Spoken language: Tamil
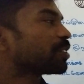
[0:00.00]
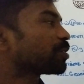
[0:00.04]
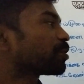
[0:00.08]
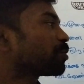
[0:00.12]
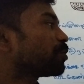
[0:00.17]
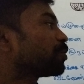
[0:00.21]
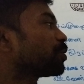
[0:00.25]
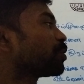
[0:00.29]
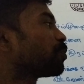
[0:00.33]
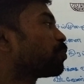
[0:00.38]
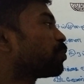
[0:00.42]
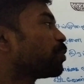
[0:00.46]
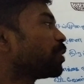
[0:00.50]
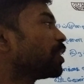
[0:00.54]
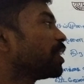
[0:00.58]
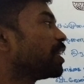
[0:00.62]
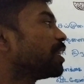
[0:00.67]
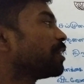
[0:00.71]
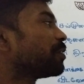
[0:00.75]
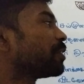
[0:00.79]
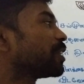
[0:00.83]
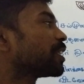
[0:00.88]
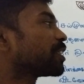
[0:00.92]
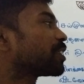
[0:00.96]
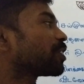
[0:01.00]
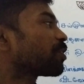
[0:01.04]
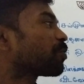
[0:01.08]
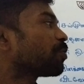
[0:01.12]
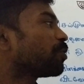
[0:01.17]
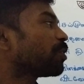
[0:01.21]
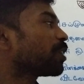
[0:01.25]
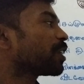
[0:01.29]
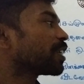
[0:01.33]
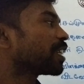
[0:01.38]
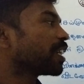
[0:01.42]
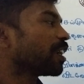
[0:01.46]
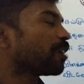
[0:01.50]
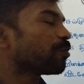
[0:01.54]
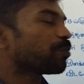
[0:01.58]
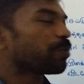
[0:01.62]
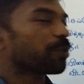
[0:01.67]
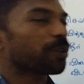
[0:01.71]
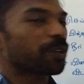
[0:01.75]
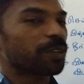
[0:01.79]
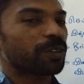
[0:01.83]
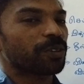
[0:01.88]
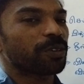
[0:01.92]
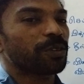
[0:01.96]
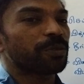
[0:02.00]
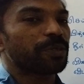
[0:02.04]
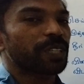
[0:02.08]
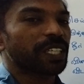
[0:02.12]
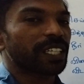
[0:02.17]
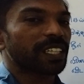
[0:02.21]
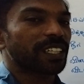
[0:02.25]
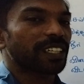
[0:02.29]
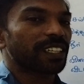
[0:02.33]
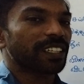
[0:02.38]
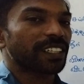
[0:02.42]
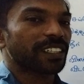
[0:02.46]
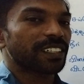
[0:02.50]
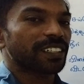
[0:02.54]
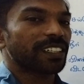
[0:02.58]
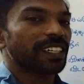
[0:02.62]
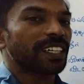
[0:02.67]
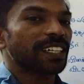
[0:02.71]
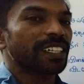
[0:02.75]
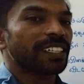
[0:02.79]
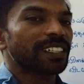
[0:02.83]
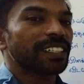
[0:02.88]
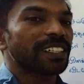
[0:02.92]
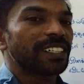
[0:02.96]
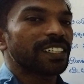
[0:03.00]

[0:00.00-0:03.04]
ஸோ அந்த புள்ளி வைத்த கோலம் ஏன் போடணும் அப்படிங்கிறீங்கன்னா